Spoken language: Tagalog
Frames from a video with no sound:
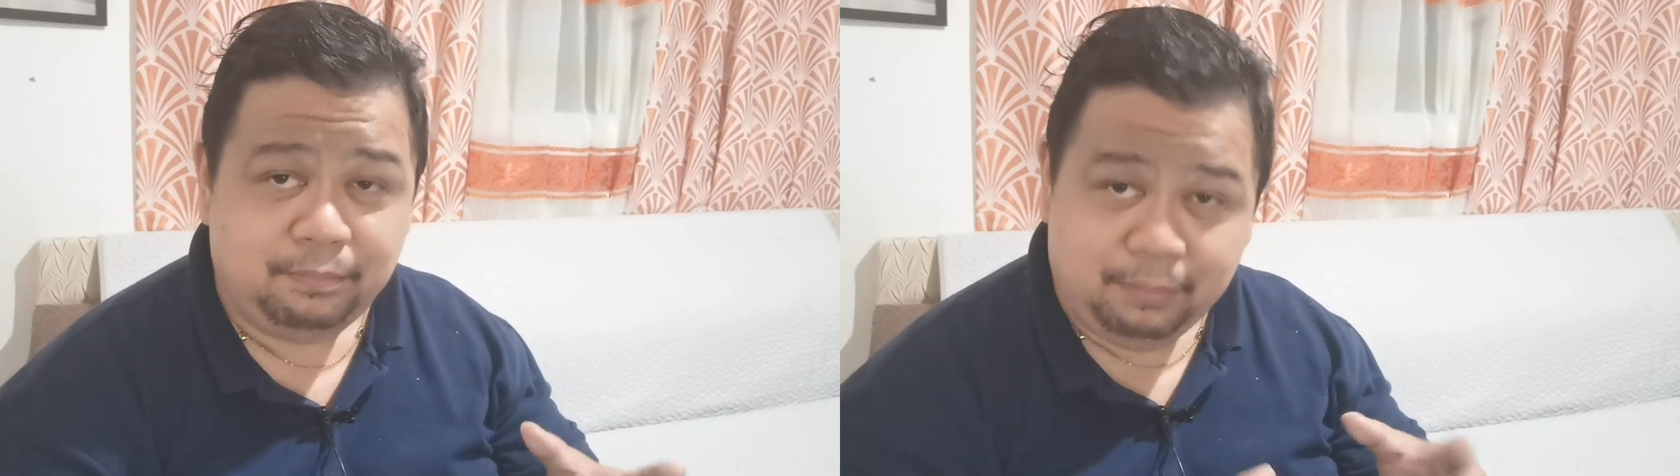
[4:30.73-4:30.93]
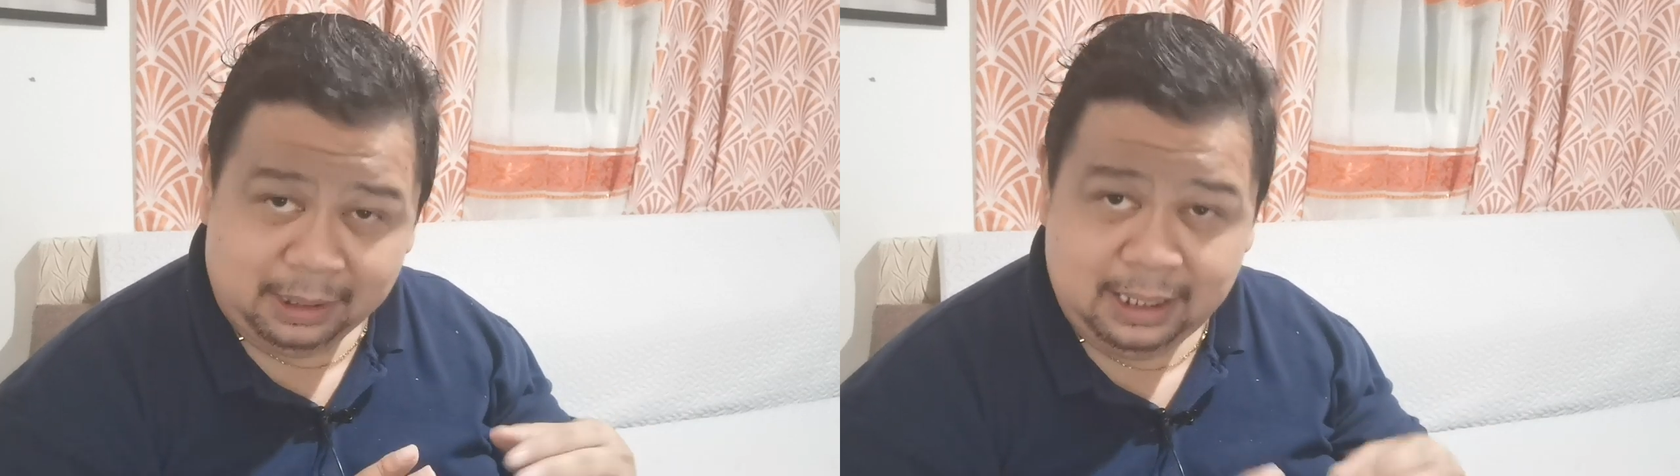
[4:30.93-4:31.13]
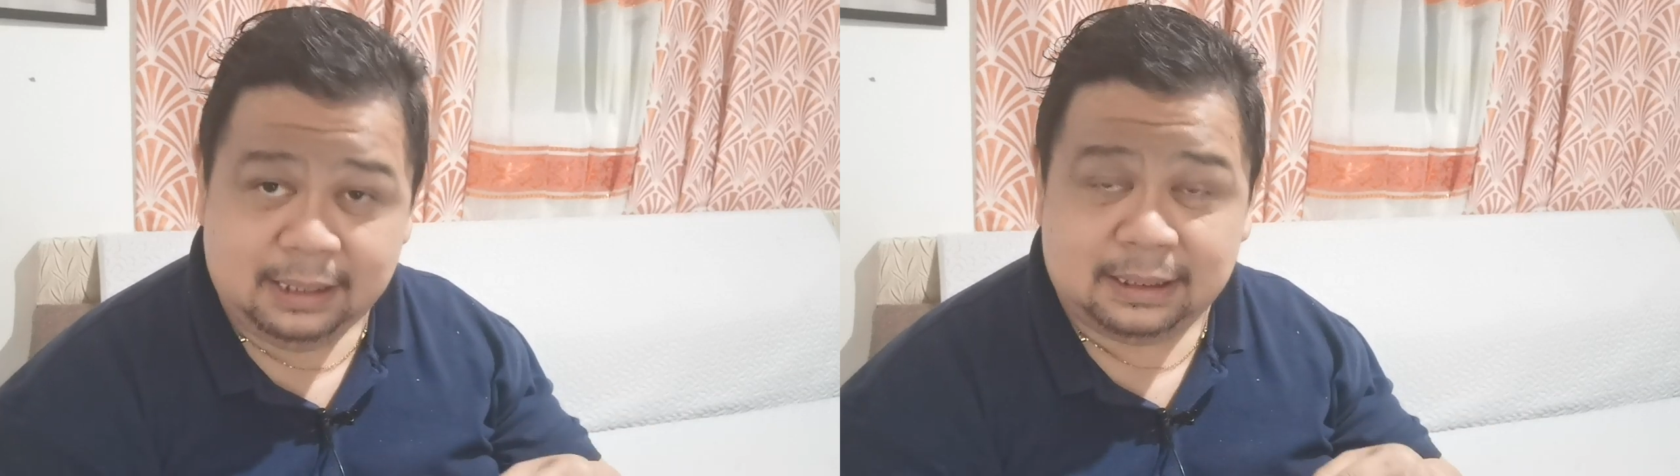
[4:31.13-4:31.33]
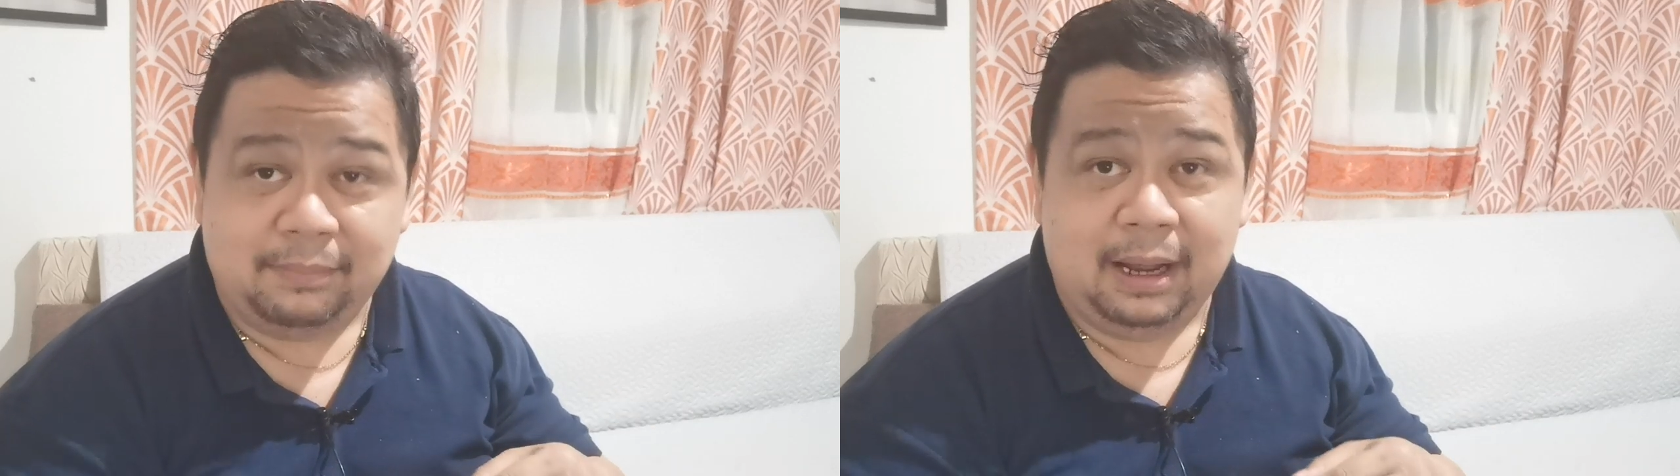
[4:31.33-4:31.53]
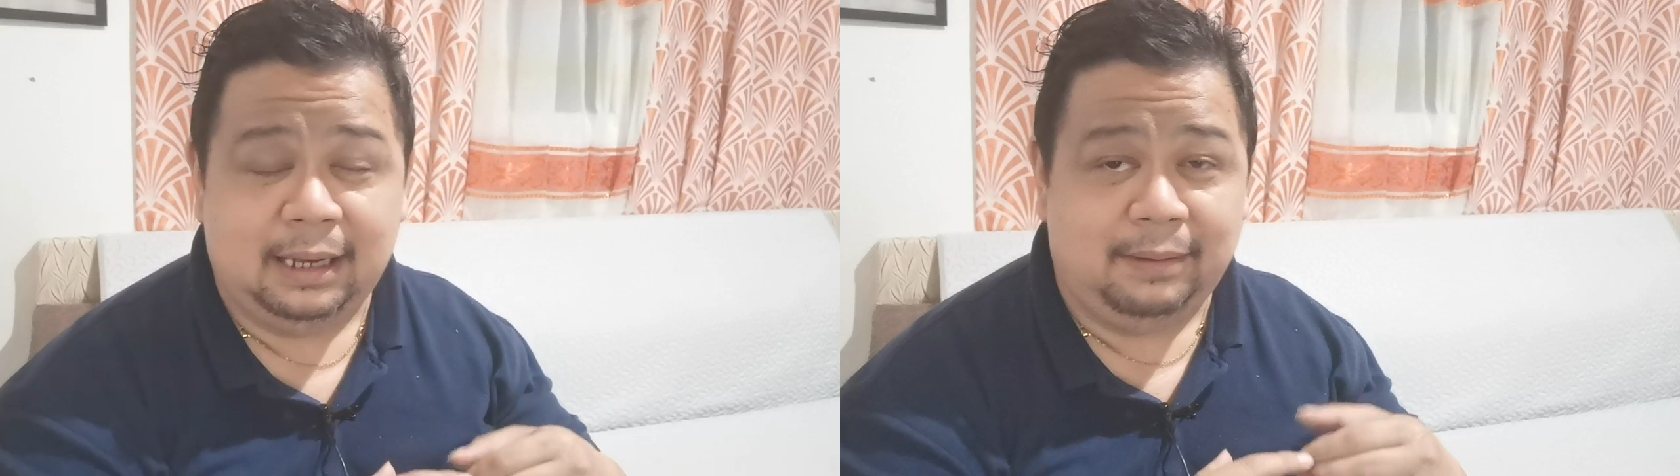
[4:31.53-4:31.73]
maging sa
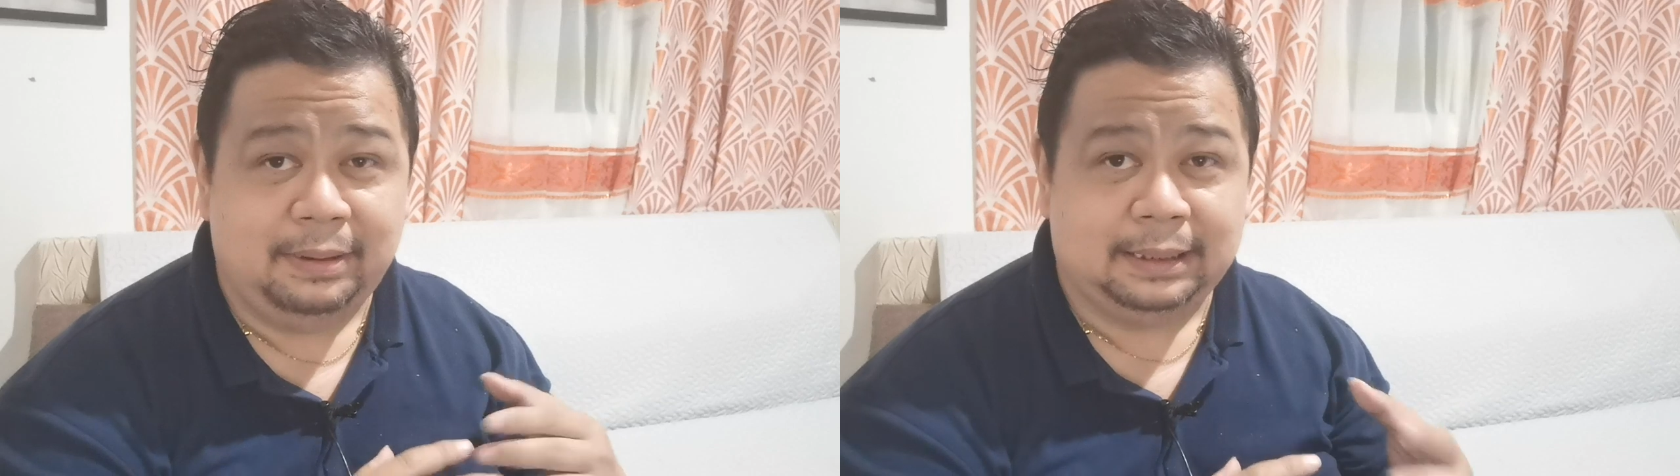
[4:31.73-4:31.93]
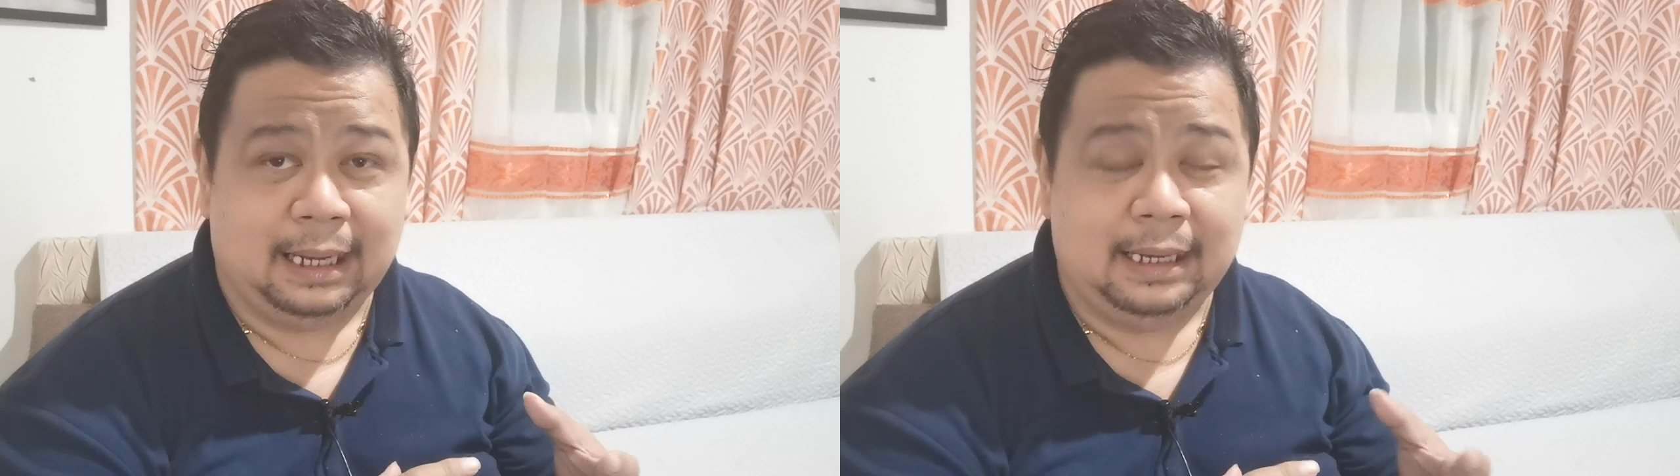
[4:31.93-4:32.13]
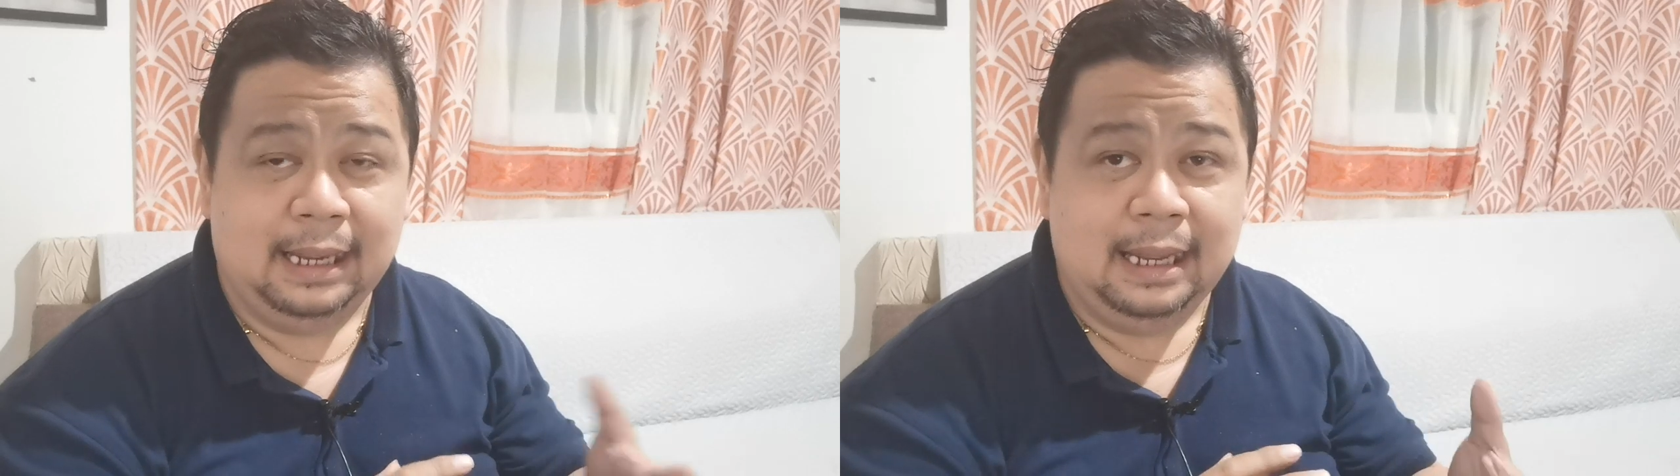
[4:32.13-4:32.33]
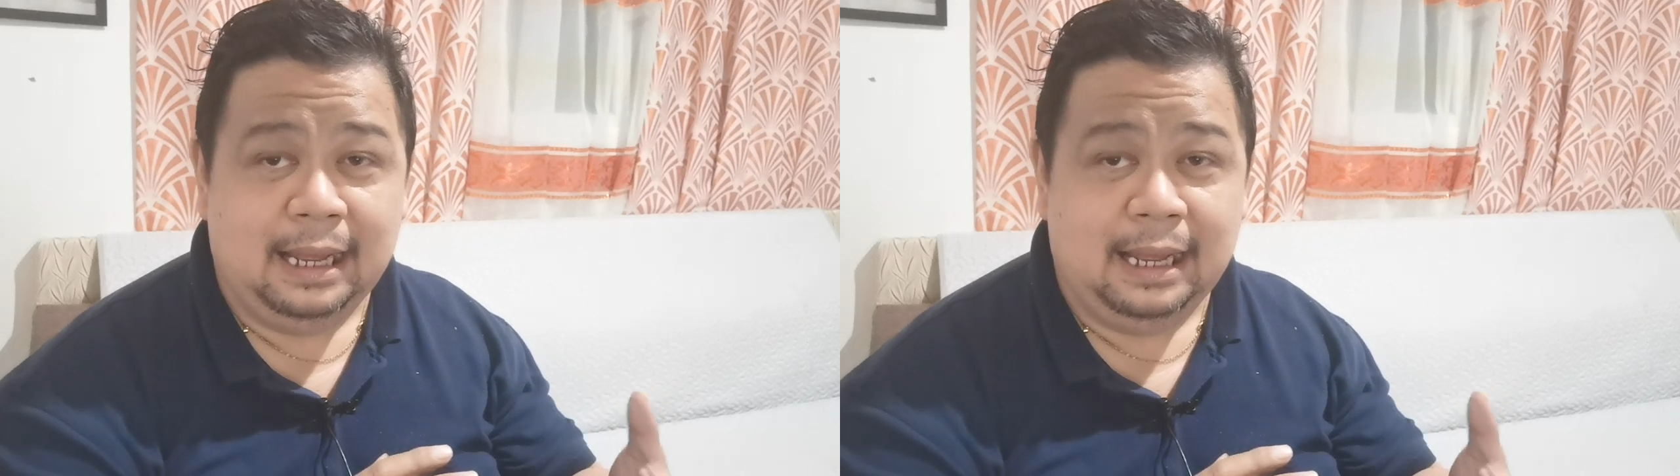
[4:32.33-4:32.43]
mga namatay,